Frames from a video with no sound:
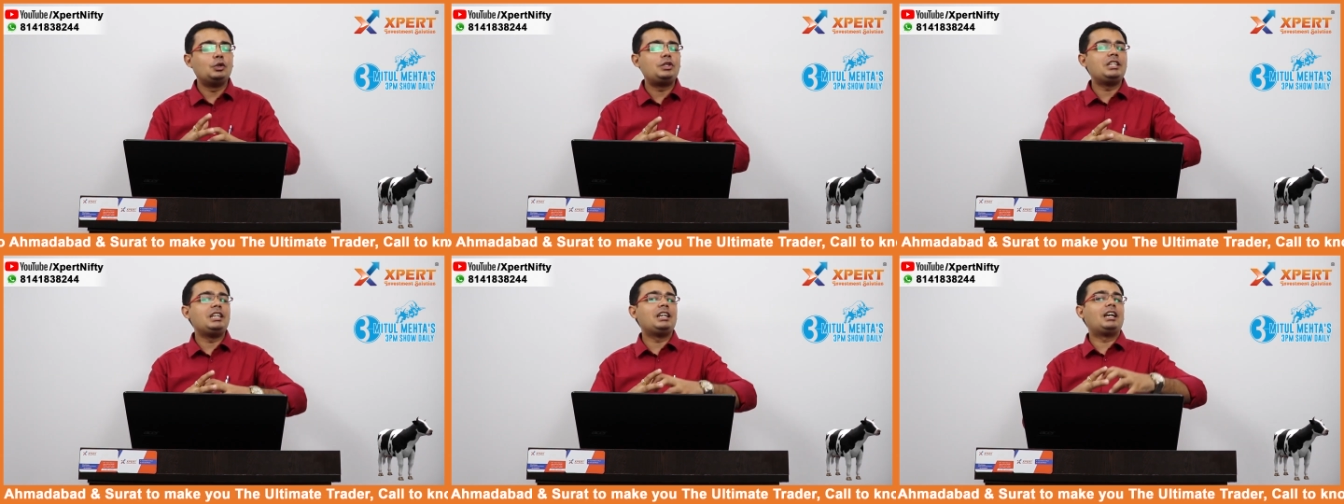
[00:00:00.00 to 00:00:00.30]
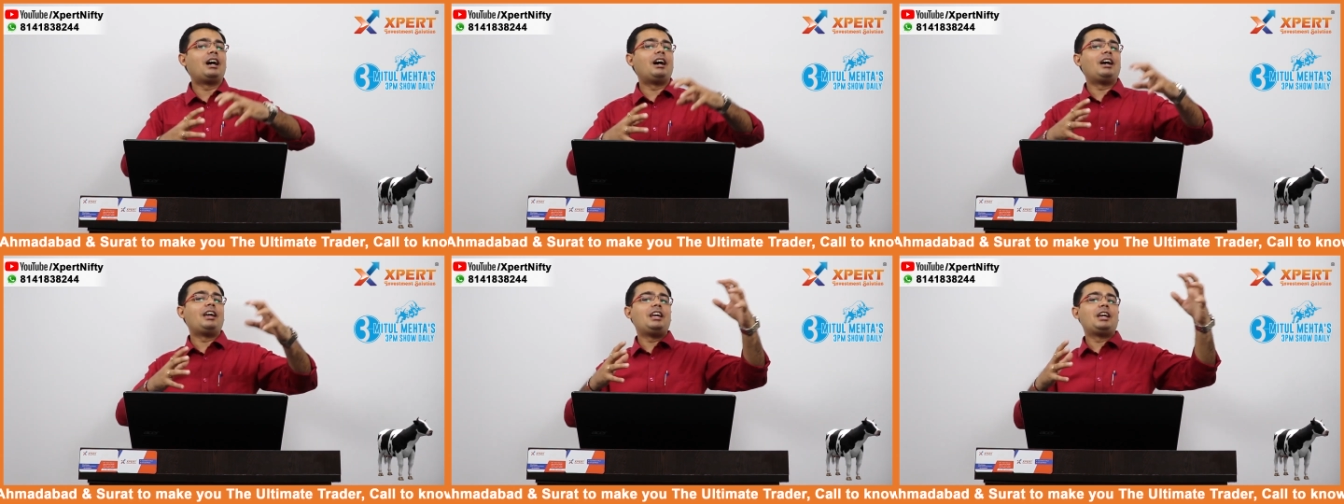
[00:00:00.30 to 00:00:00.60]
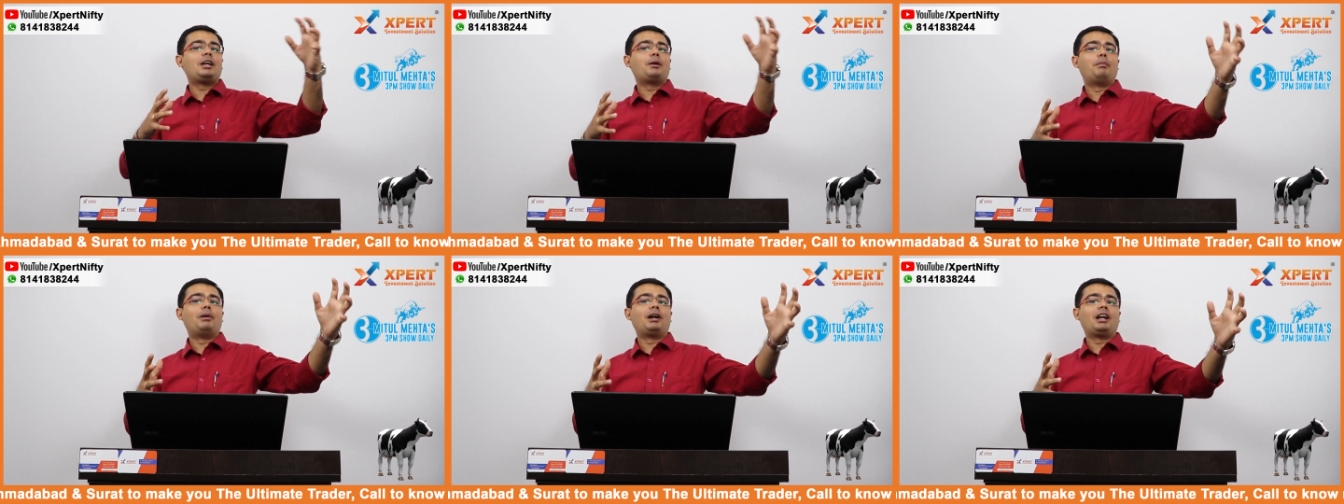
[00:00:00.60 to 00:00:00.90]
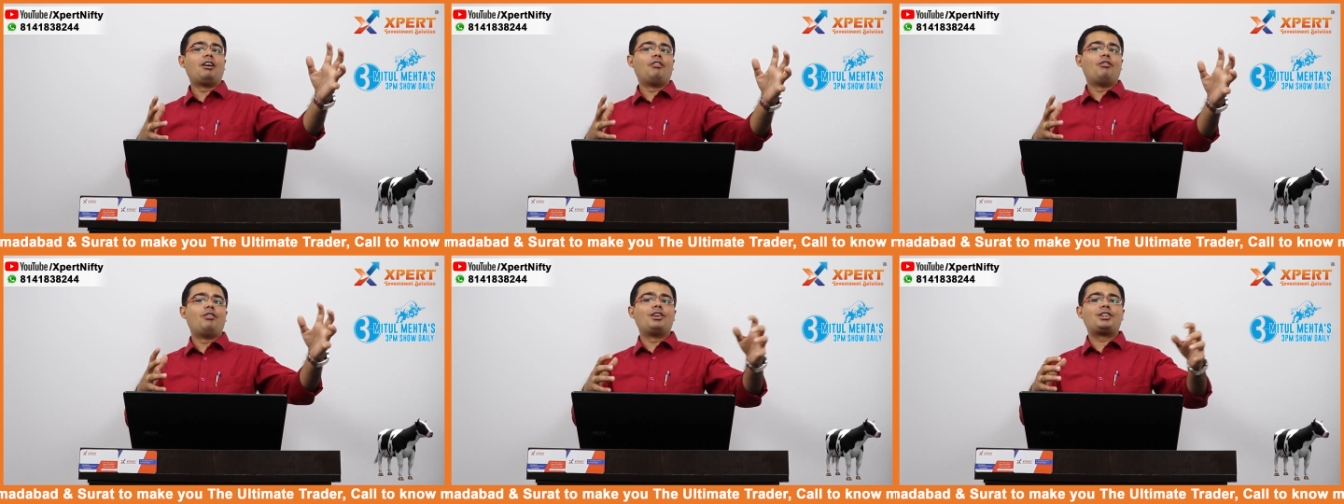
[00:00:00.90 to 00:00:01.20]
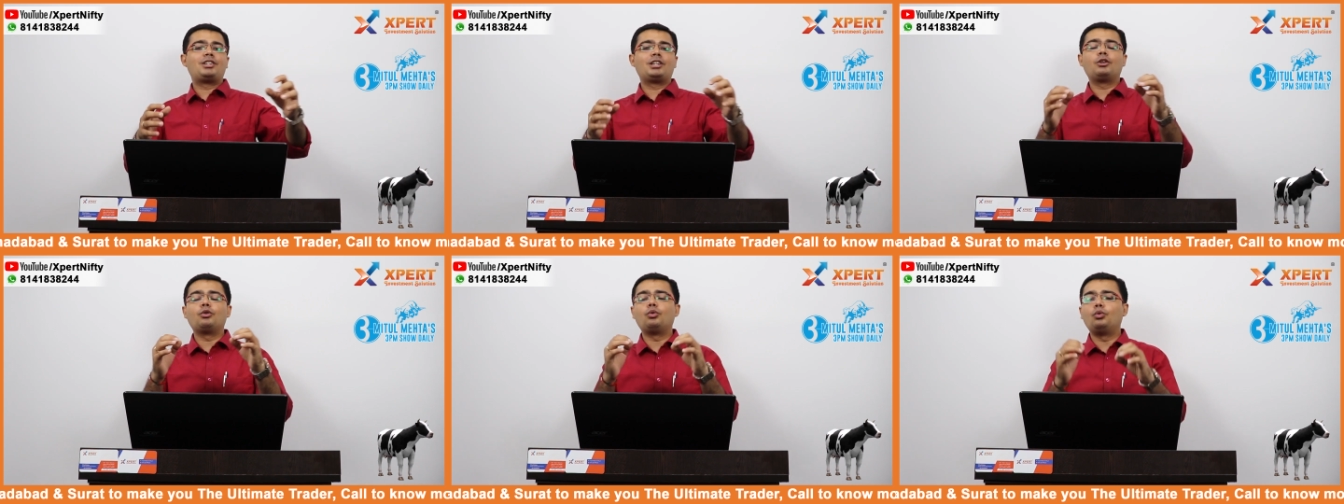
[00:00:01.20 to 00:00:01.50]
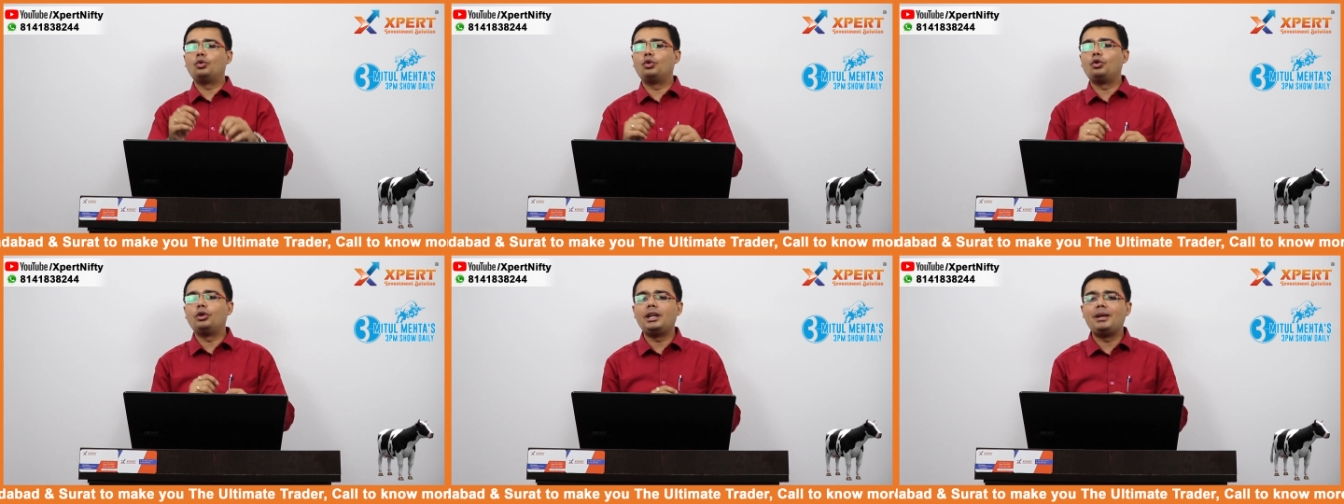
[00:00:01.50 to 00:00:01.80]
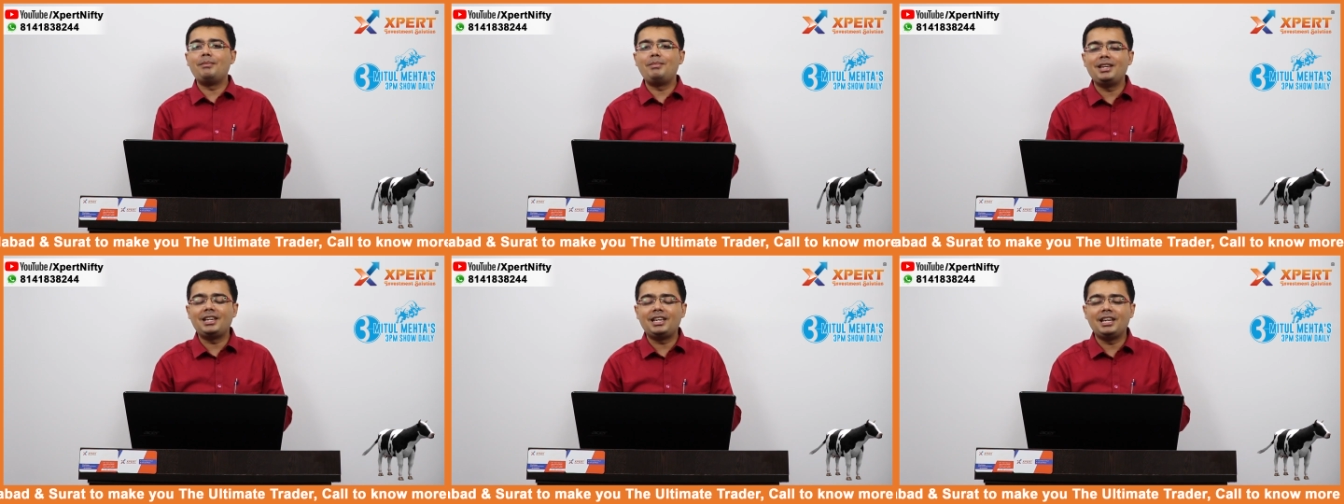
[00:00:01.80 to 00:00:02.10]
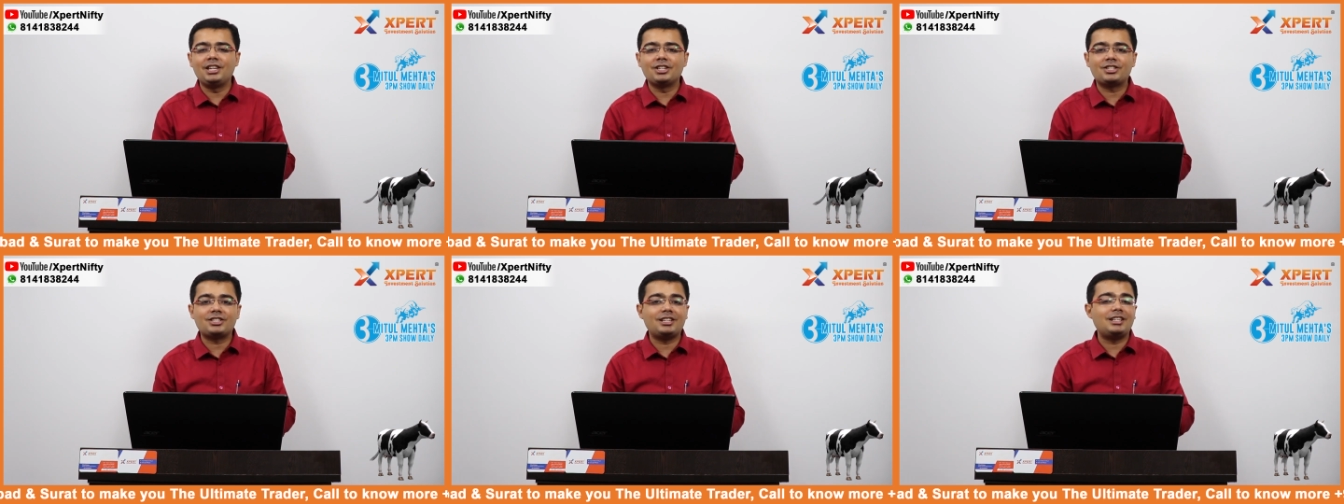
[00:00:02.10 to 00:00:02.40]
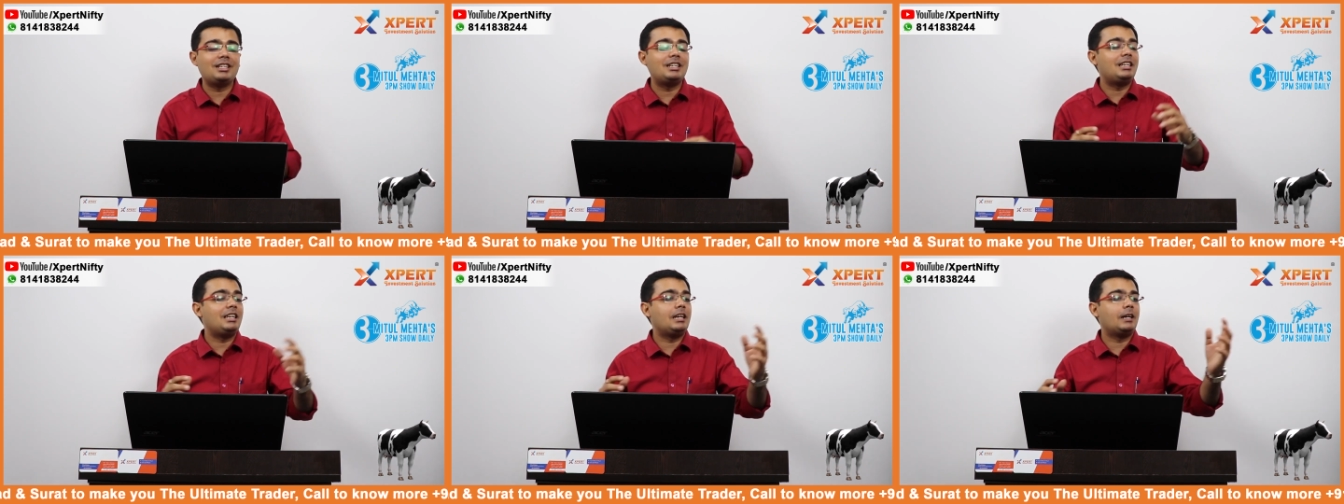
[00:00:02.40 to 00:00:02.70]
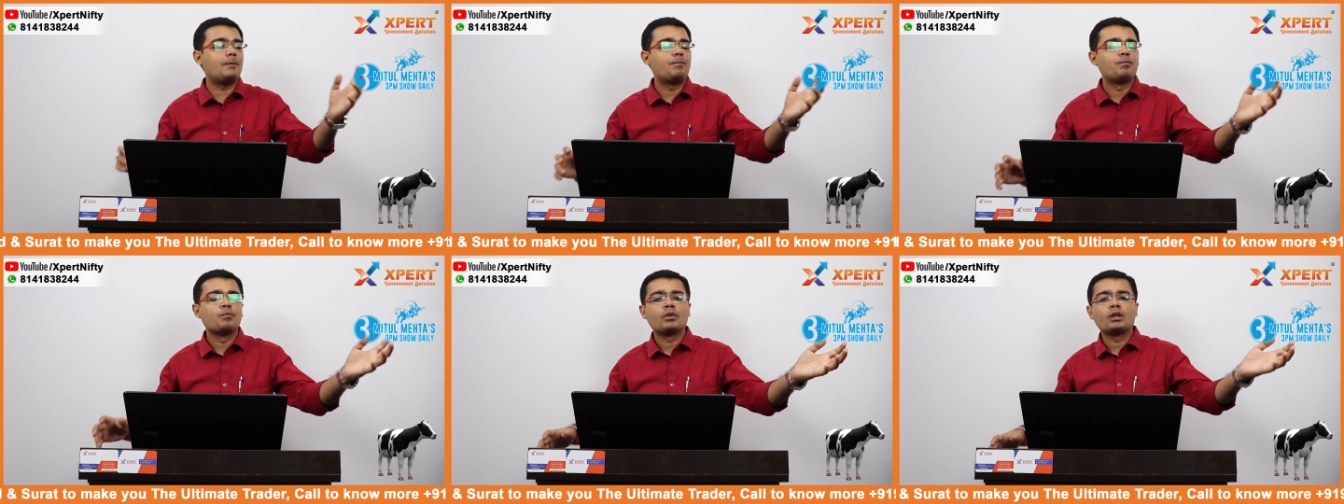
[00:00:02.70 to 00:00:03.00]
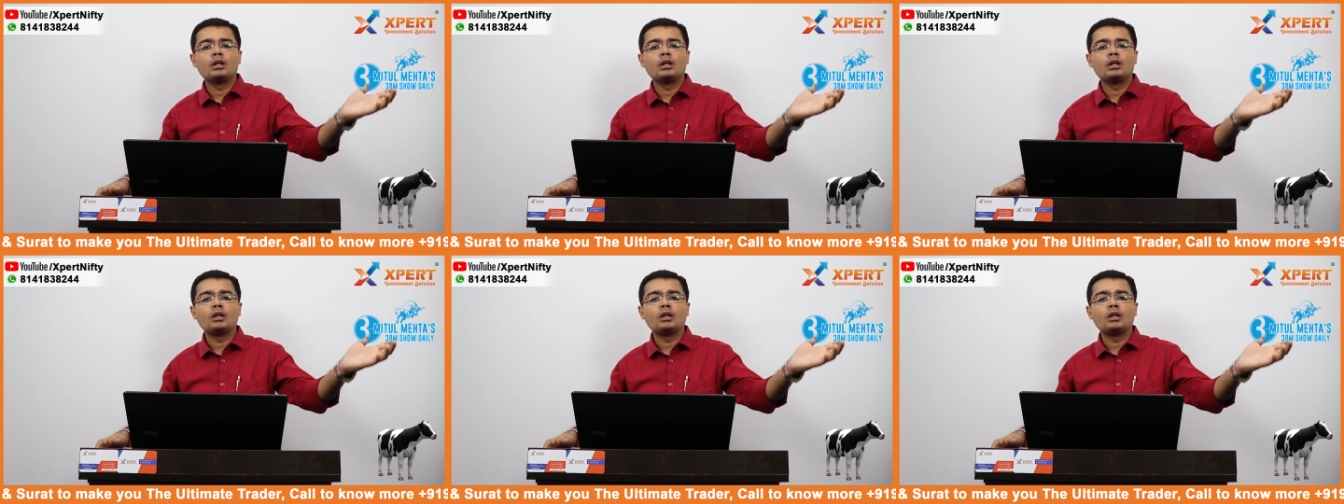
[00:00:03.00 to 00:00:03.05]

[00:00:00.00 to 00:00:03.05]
उसी का एक बड़ा वर्जन उन्होंने भी केस स्टडी किया